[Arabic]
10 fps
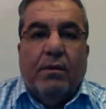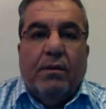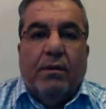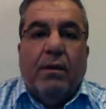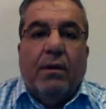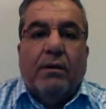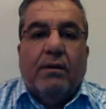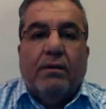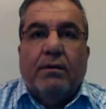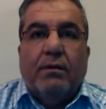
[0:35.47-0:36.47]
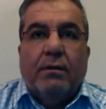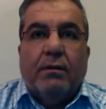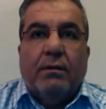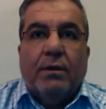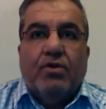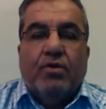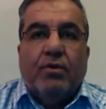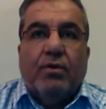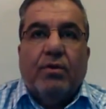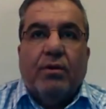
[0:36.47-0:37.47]
ثلاثة آه، أشهر
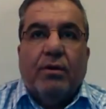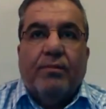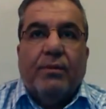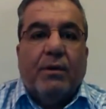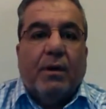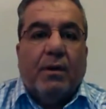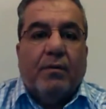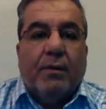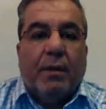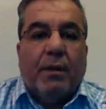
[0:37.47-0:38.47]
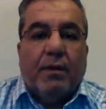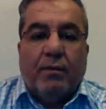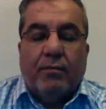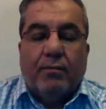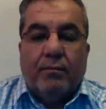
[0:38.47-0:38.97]
ابتداء من اليوم